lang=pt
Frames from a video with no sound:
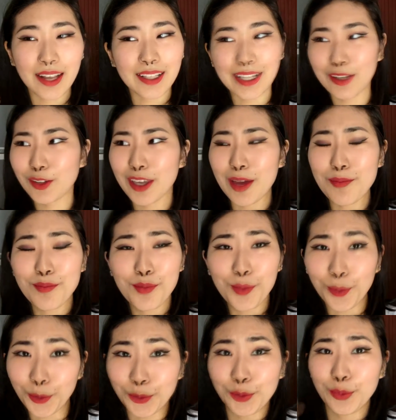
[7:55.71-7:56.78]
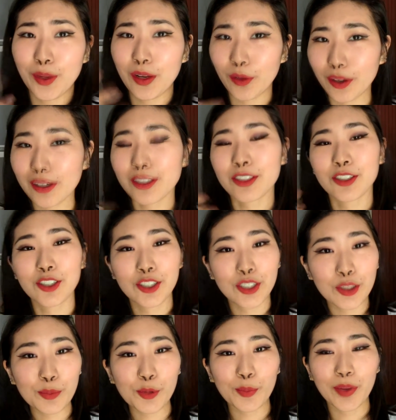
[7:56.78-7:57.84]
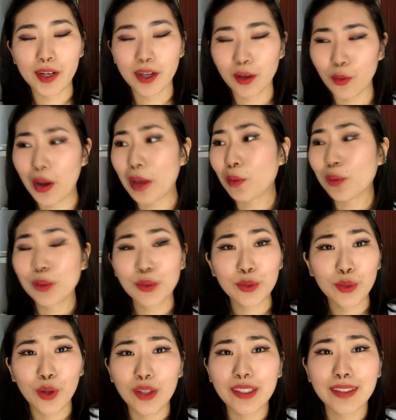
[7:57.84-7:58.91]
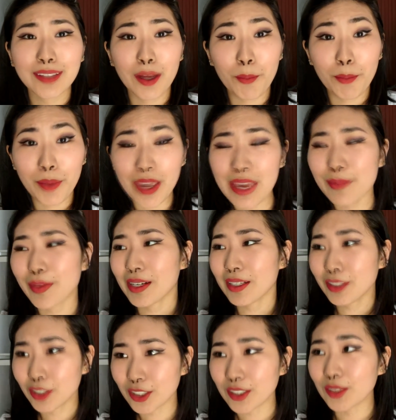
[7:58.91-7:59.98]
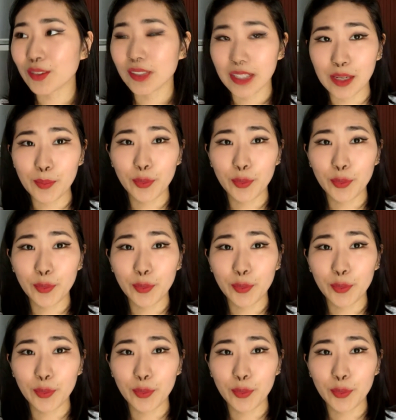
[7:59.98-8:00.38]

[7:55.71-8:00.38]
claro que é muito melhor a gente ir pro Paraguai quando o dólar tá bem baratinho, né?